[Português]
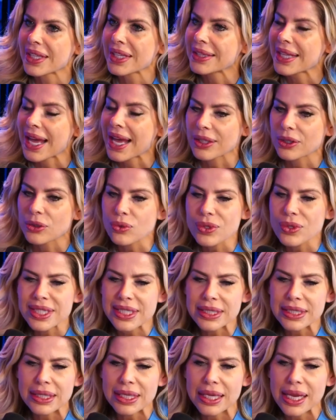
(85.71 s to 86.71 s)
Nada, um
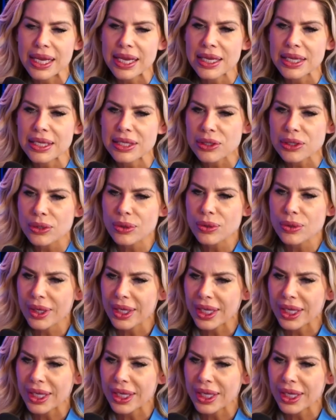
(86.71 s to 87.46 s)
silêncio,